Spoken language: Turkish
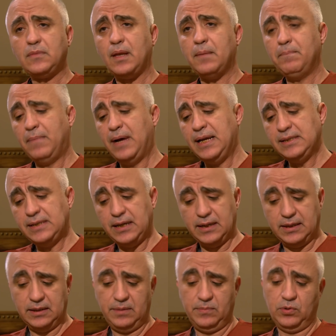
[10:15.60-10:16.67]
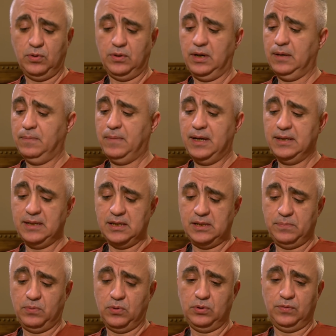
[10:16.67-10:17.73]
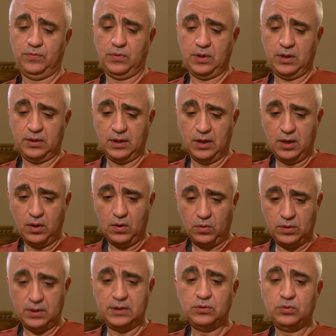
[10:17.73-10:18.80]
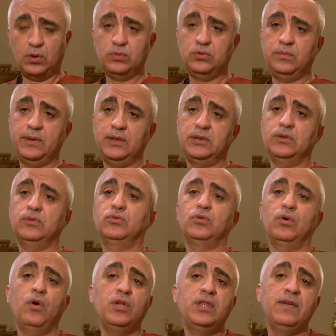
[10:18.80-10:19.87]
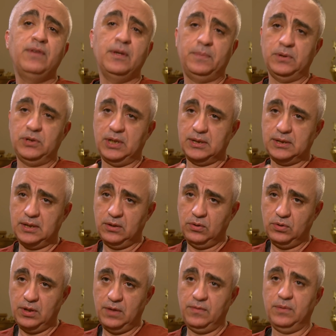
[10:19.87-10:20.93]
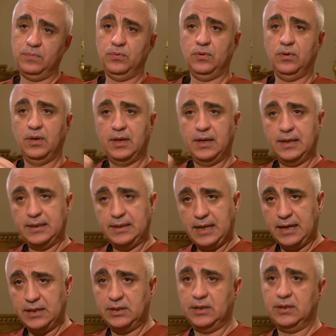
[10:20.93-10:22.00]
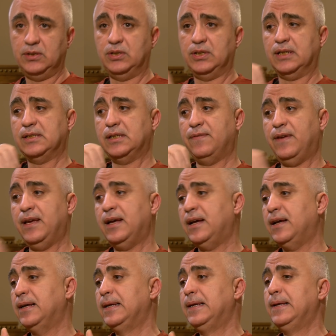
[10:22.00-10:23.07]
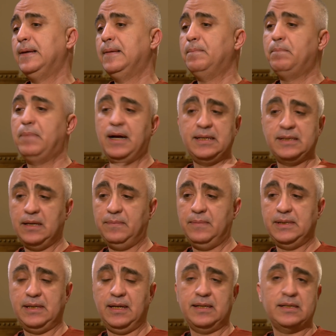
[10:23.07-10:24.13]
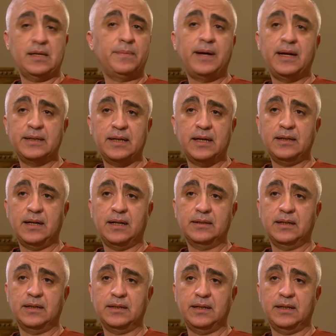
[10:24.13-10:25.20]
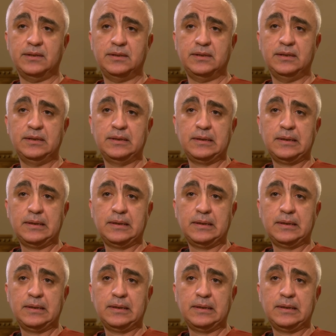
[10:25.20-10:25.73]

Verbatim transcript: bazen akademik olarak, bazen sportif olarak oraları doldurmaya çalışıyor. Ödev yapılacaksa ödev yapıyor. Ders çalışacaksa veya bazen mesela sabah erken kalkar kendisi.